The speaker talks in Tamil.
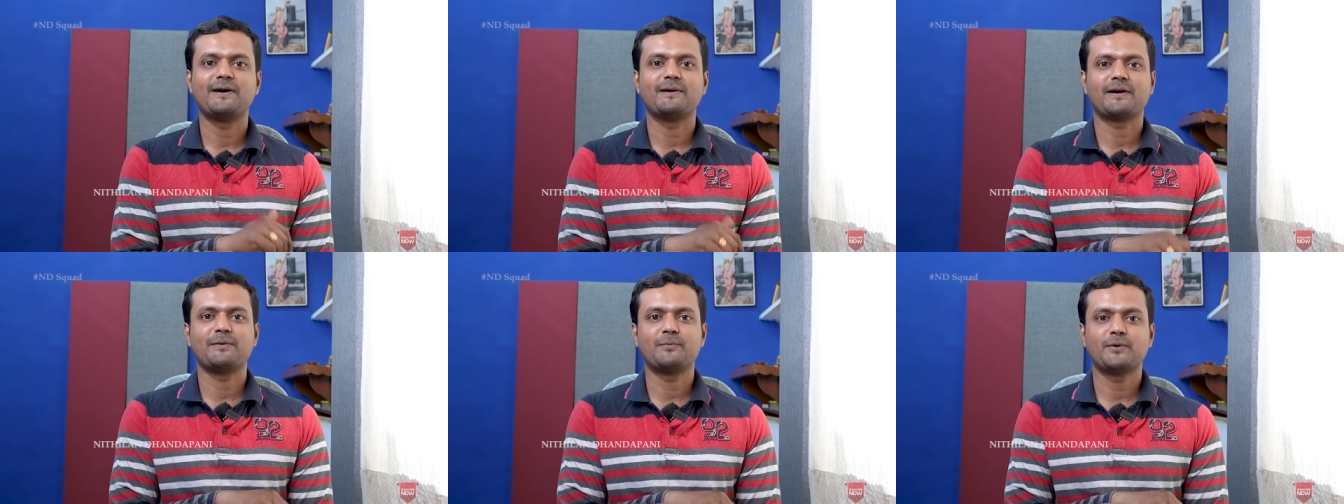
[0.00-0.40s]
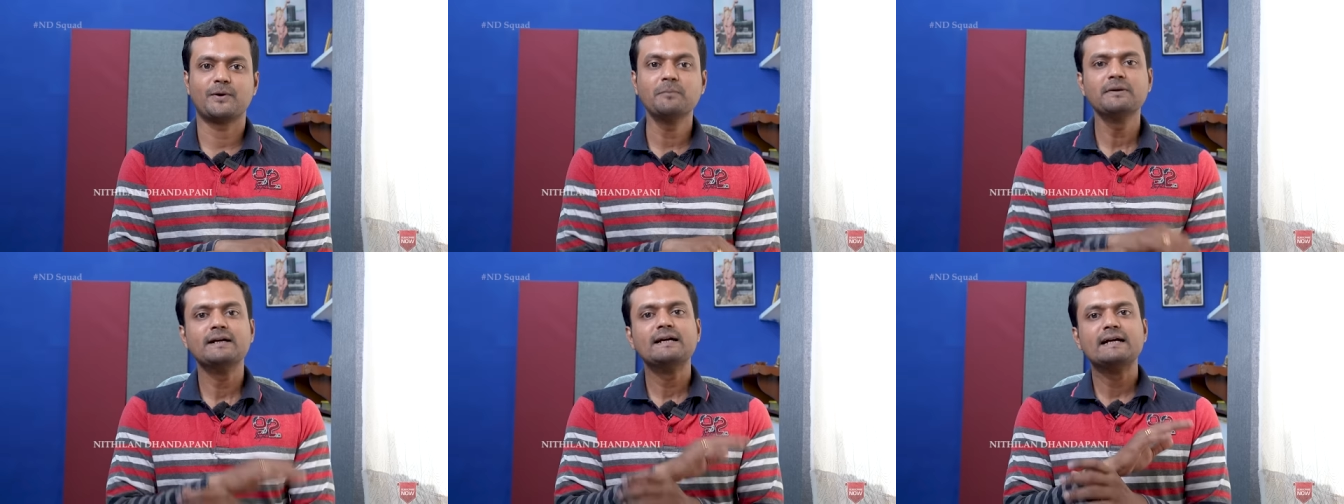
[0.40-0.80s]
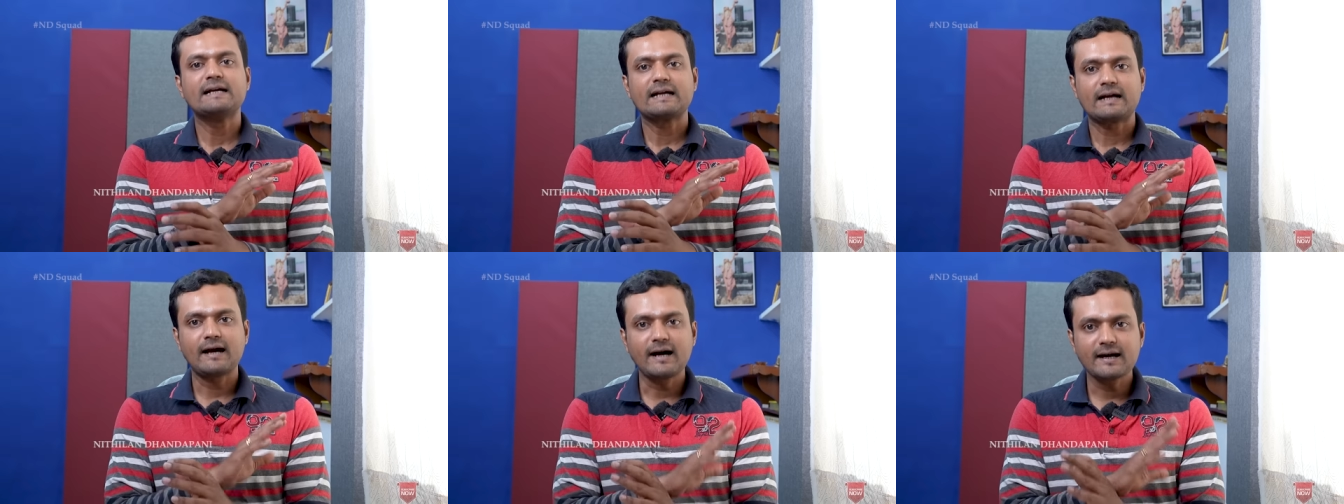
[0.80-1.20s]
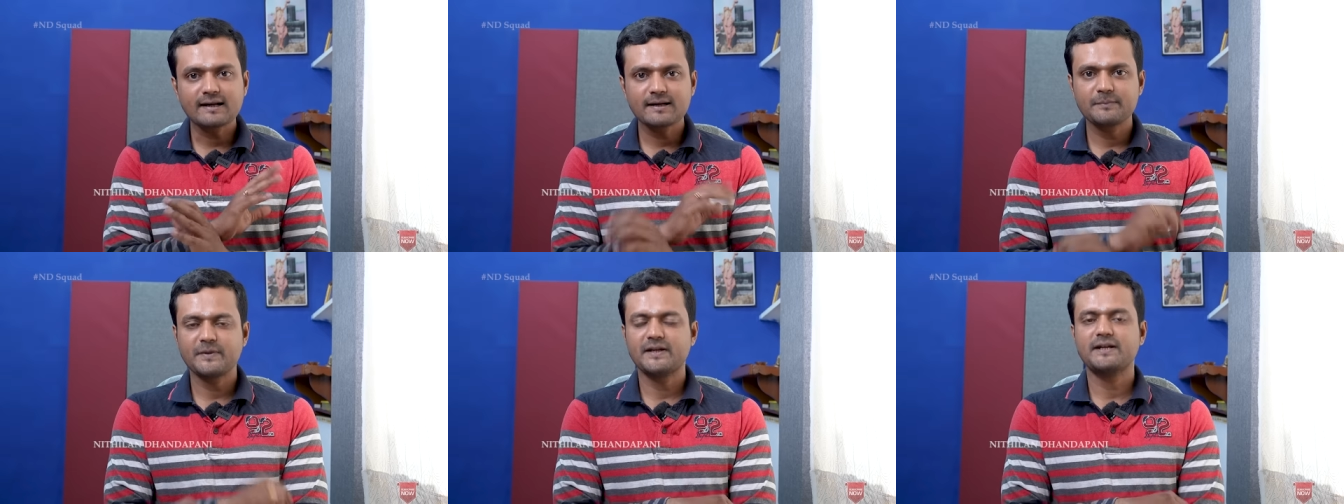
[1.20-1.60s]
பார்க்க போகிறோம்
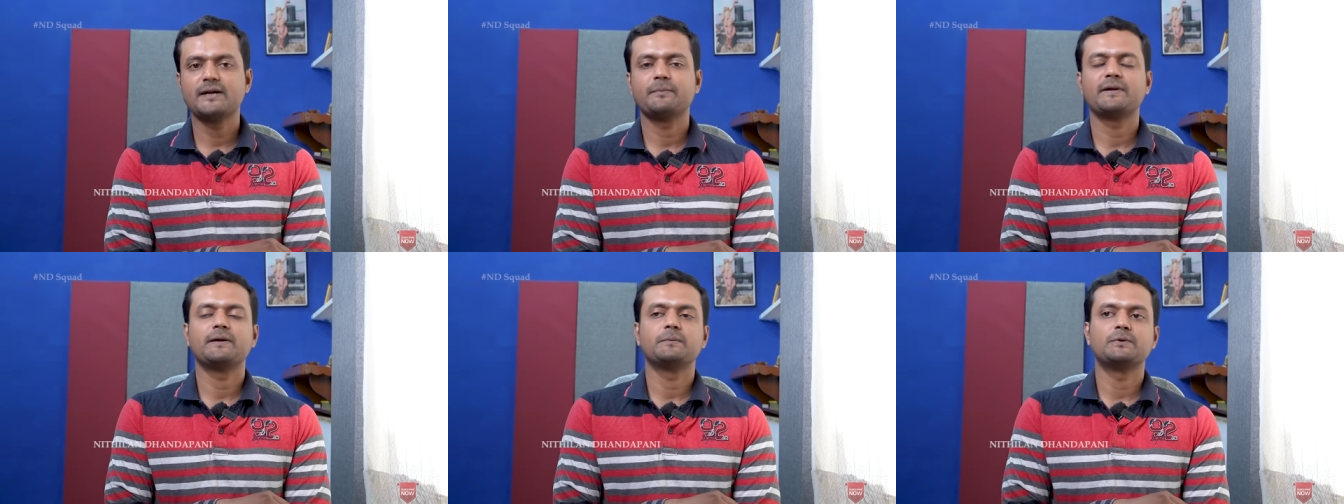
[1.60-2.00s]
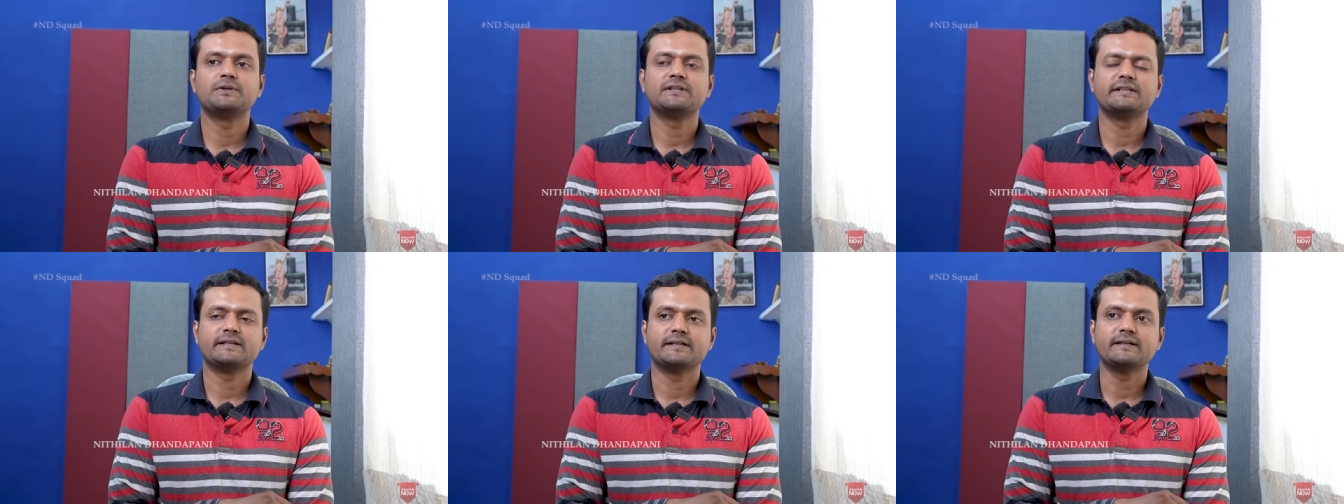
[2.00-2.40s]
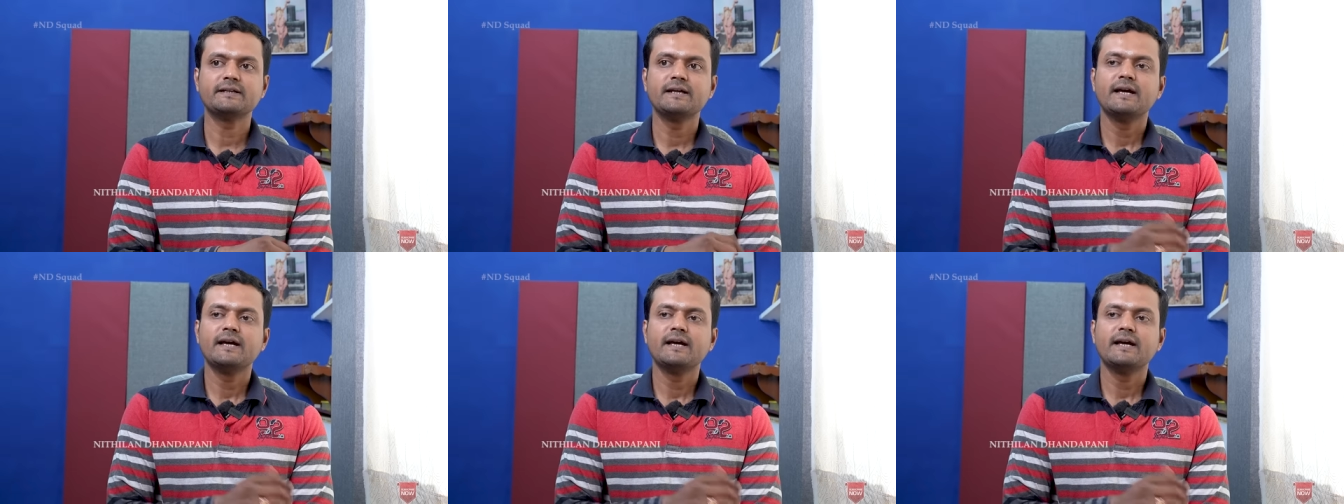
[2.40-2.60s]
காரணம் என்ன அப்படிங்கும்பொழுது